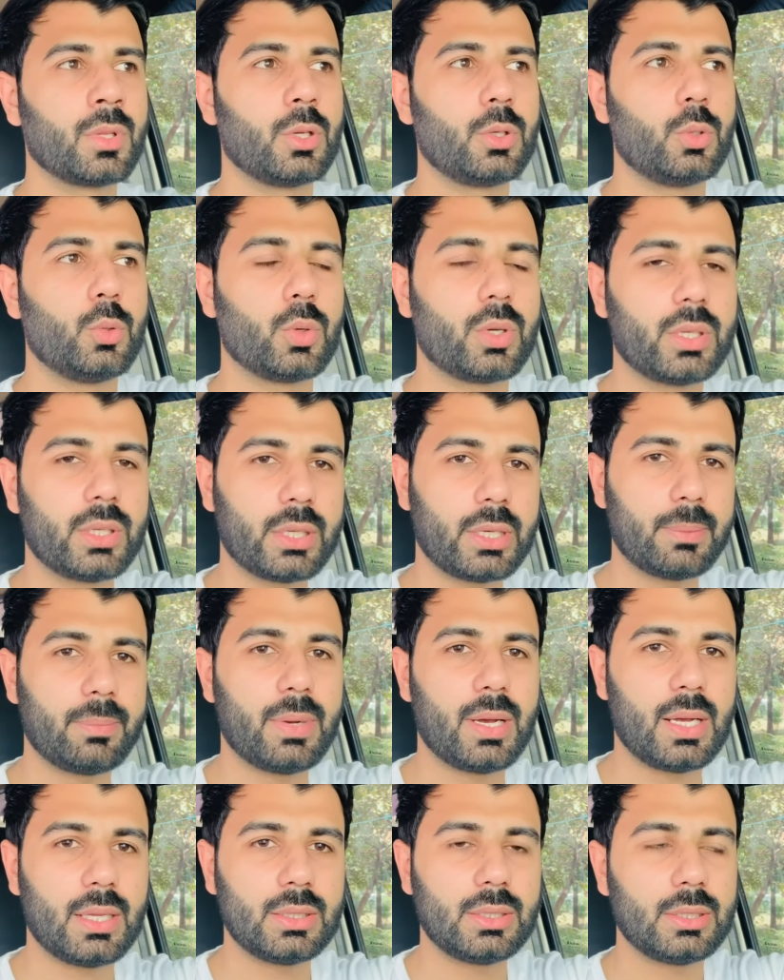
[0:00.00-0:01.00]
टोकन के
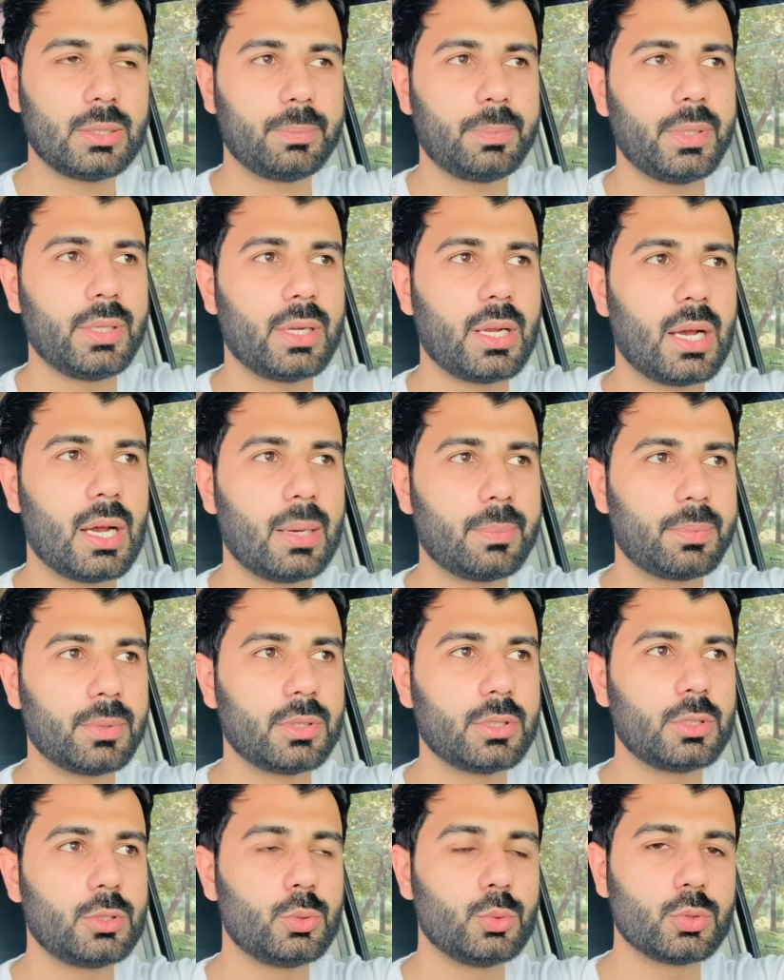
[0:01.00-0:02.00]
बाद फिर आप
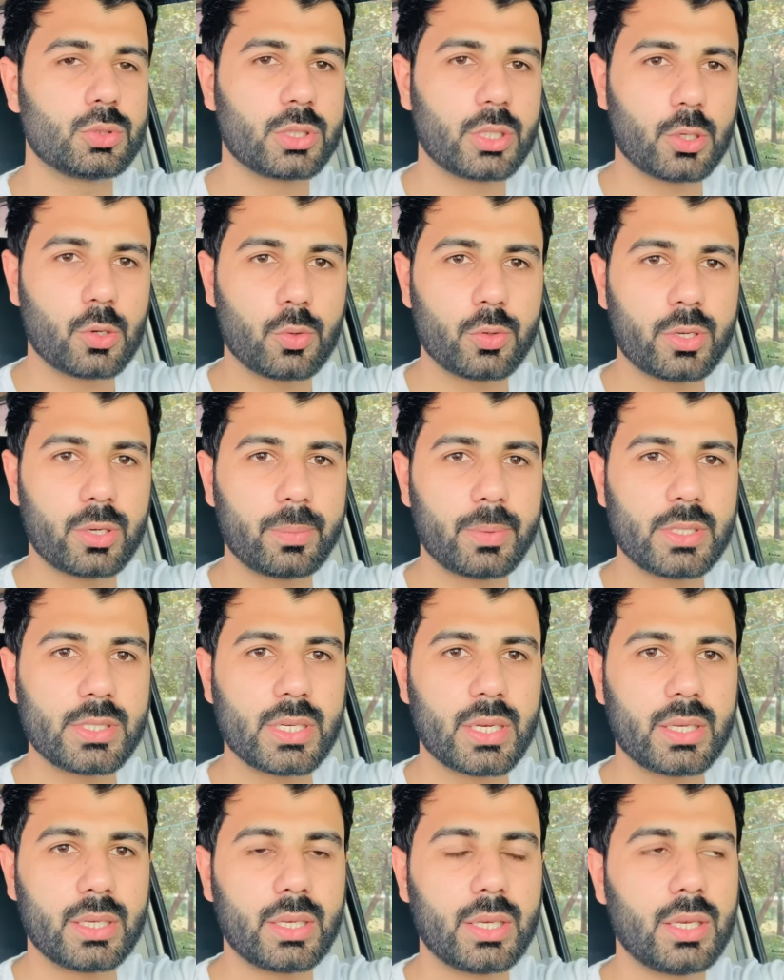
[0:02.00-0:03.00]
दूसरे काउंटर पे
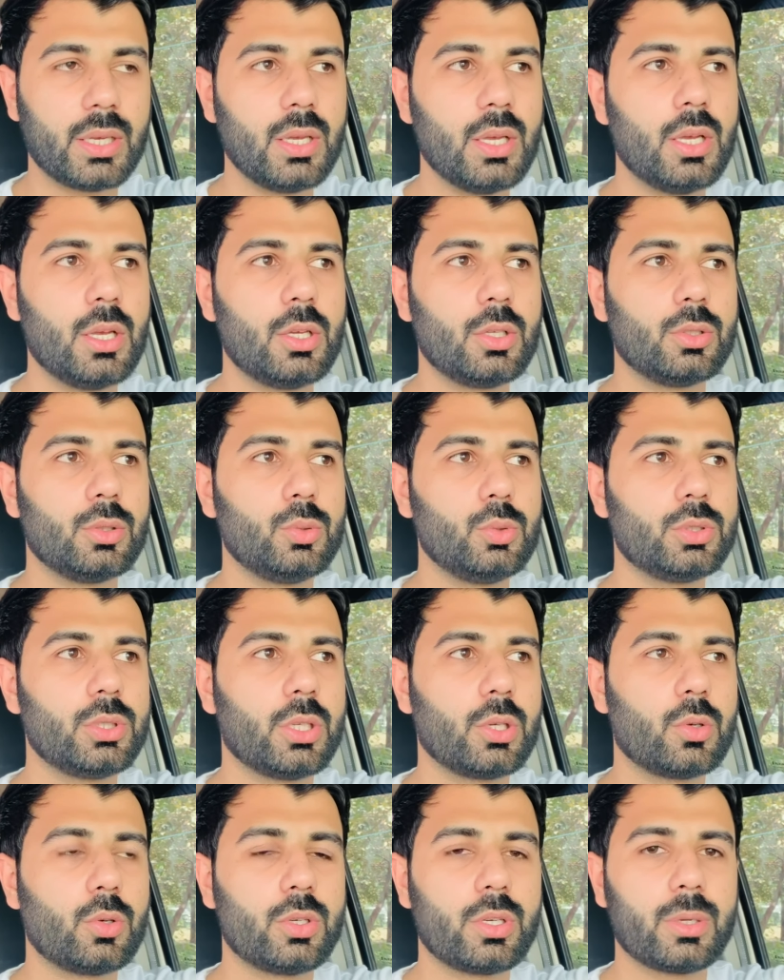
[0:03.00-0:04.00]
जाएंगे
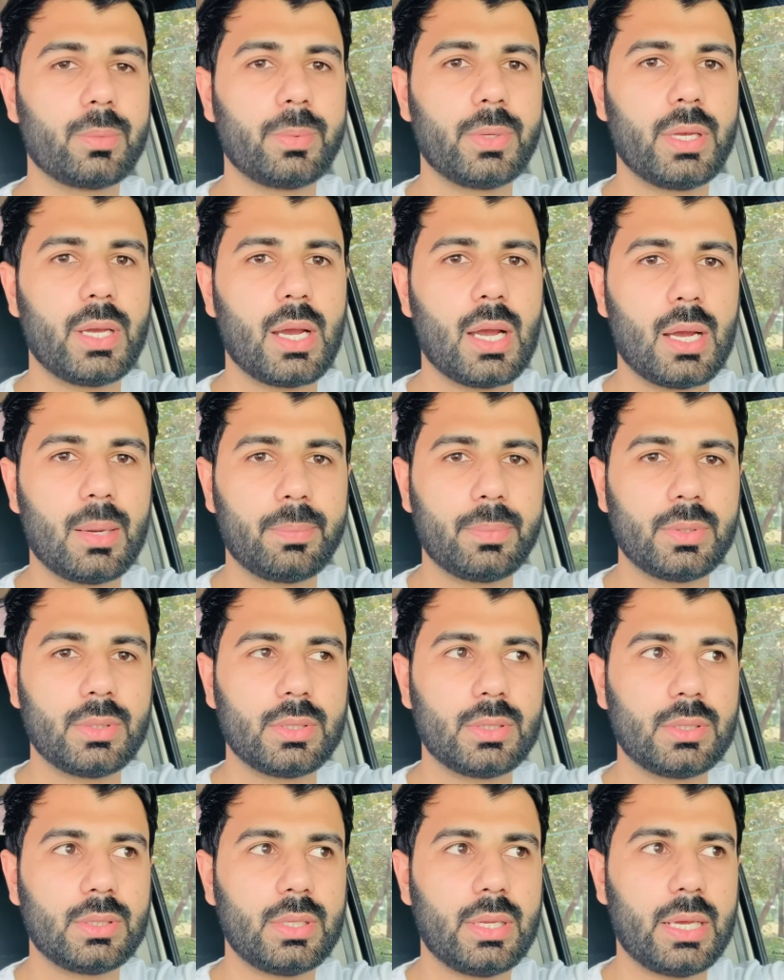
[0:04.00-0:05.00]
दूसरे काउंटर पे आप
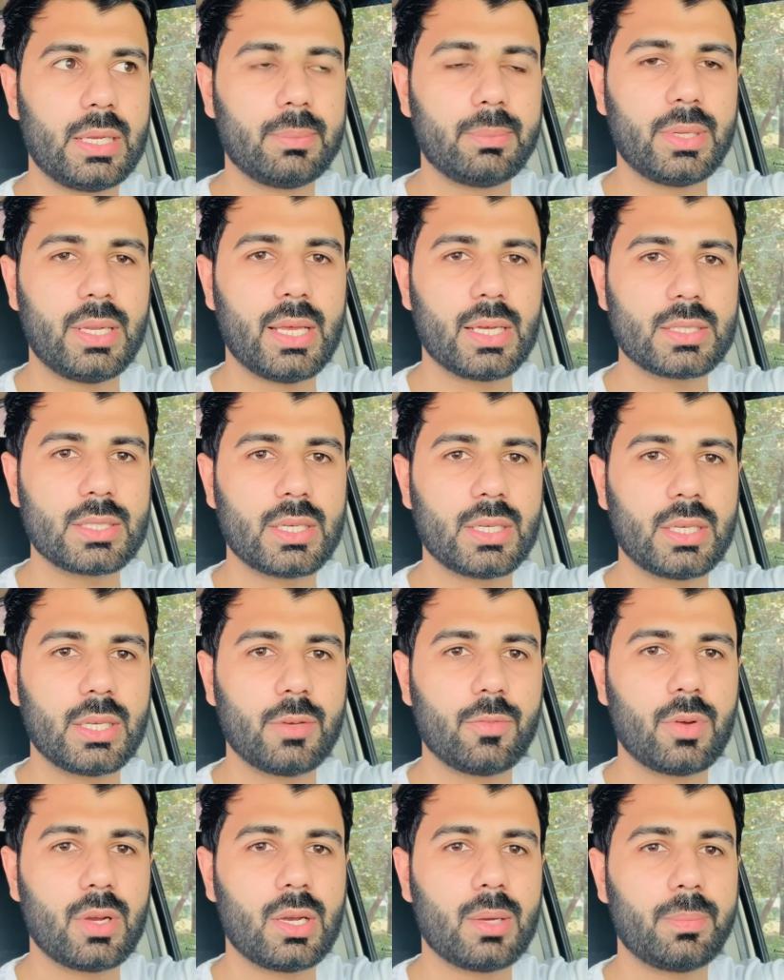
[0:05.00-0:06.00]
लाइन में लग
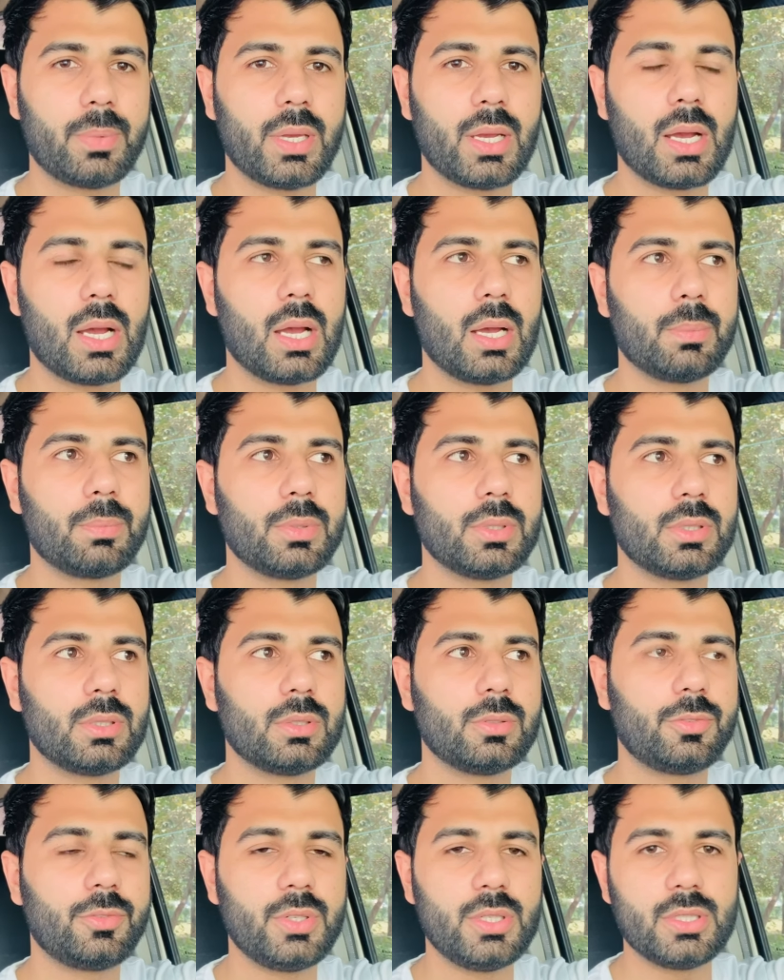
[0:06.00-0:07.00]
जाएंगे वहां पे आप
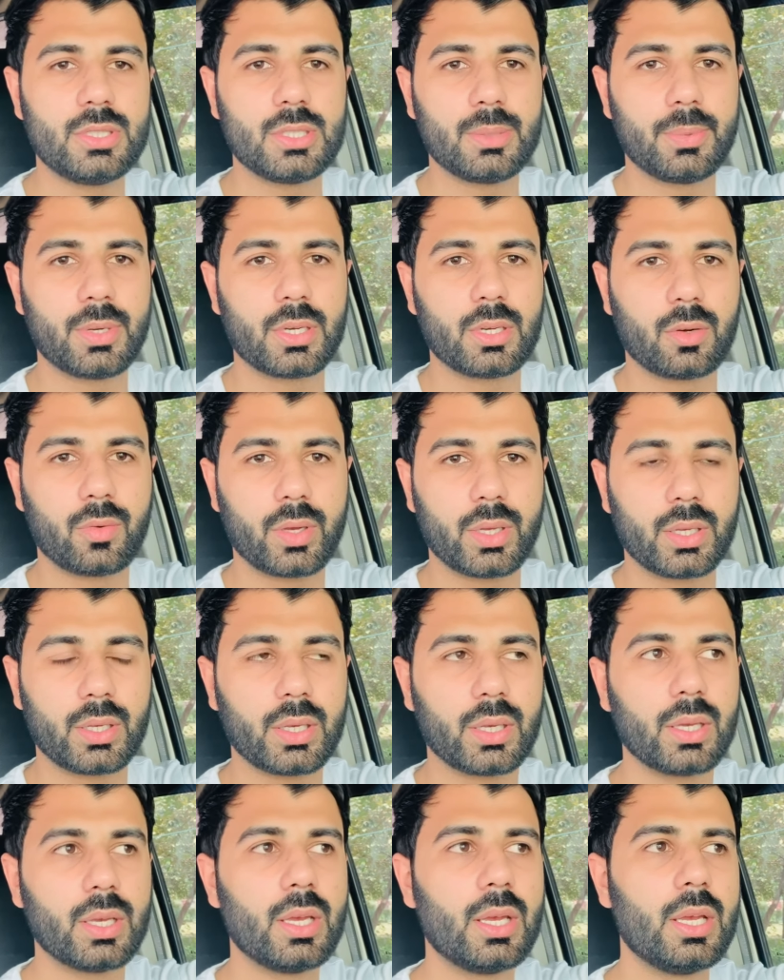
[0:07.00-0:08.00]
फीस जमा
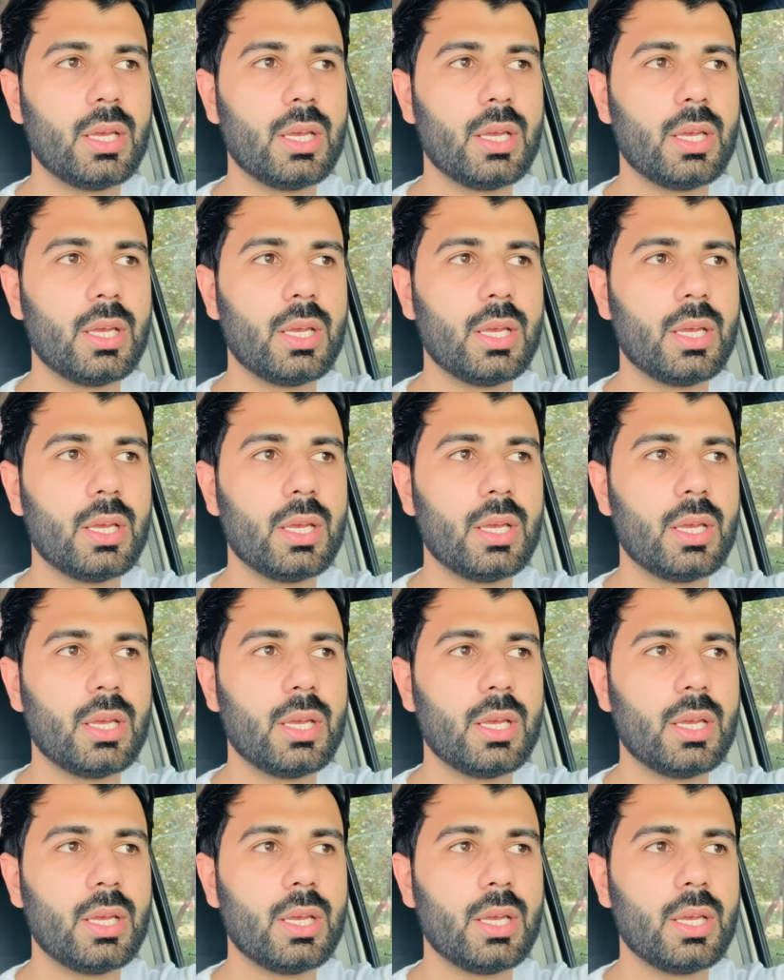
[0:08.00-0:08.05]
करवाएंगे